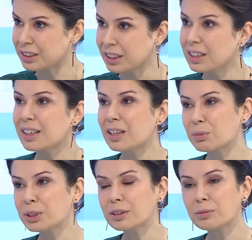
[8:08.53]
Uf.
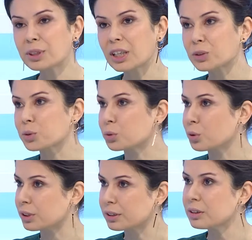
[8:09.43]
Ama e, birkaç gün
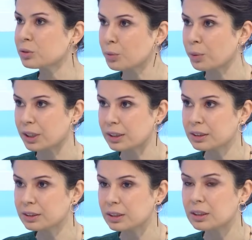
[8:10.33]
sonrasında
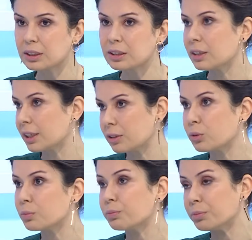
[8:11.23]
toparlar. Ee, yine hani
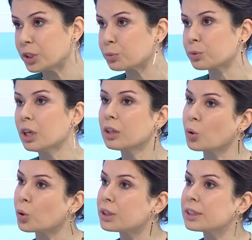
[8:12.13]
mecbur
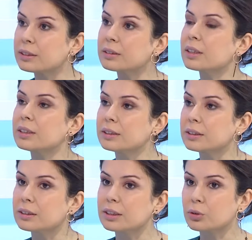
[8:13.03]
korneanın
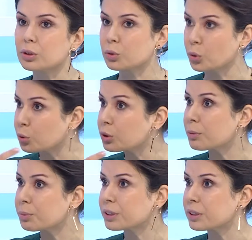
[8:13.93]
kalınlığına göre, gözün
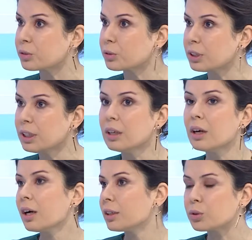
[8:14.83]
yapısına göre
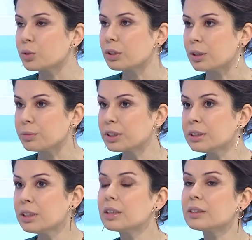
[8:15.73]
aynı
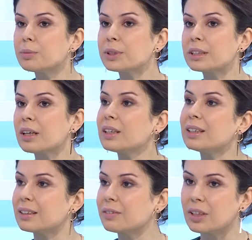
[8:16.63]
yöntemlerin tabii ki daha
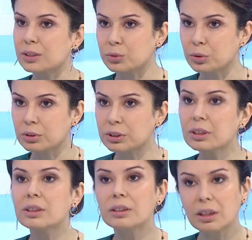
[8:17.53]
ileri
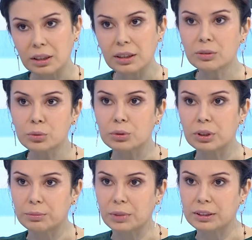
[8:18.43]
versiyonları halen
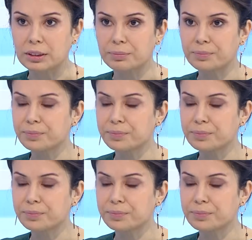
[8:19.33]
uygulanmakta.